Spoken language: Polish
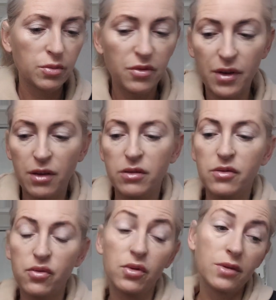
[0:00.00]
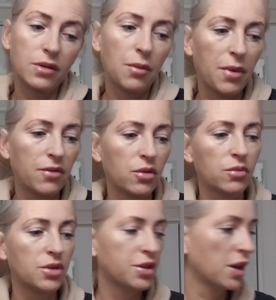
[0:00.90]
zmywając włosy na pewno
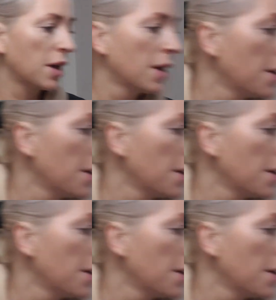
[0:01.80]
mi się